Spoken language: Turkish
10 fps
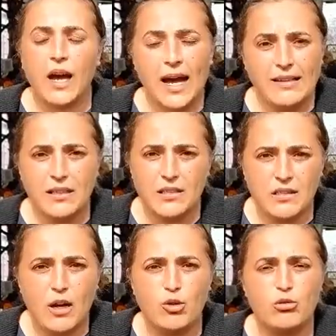Herkes
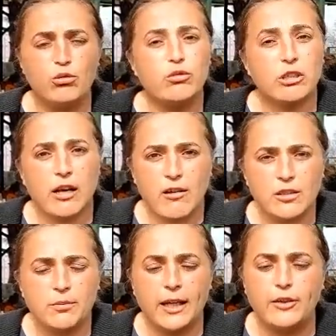sağ olsun yardım